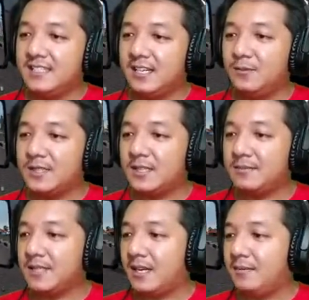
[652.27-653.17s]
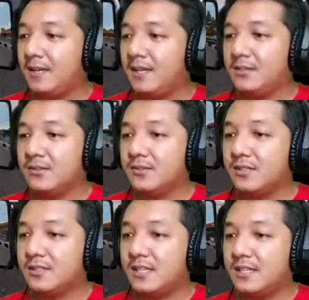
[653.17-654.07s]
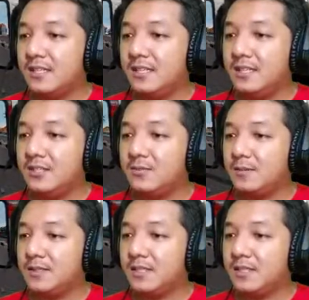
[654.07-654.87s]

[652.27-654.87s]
jangan lupa subscribe ya, dukung terus channel ini supaya